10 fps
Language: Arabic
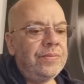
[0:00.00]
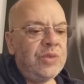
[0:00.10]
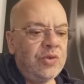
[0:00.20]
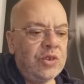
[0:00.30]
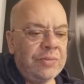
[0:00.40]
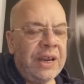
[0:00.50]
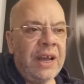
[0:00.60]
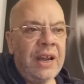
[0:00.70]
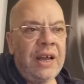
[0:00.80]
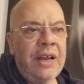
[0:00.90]
تفوت
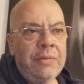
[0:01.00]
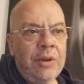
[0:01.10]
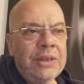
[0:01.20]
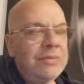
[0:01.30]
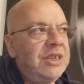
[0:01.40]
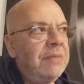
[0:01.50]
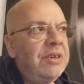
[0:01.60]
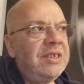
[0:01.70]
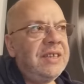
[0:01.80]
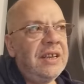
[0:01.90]
مرحلة على معظم الشعب
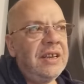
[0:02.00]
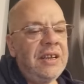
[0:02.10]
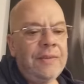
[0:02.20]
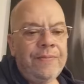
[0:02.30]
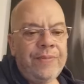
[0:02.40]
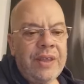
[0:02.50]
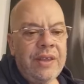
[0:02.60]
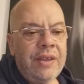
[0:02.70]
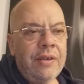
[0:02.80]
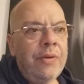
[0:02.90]
الجزائري
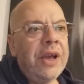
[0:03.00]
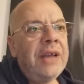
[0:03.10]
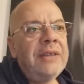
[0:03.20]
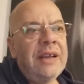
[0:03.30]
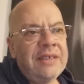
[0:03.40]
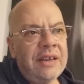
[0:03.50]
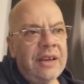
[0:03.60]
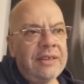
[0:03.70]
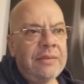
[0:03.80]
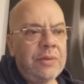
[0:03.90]
وكأنها
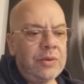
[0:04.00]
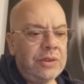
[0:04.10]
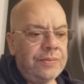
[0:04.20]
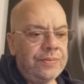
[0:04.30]
سكرة الموت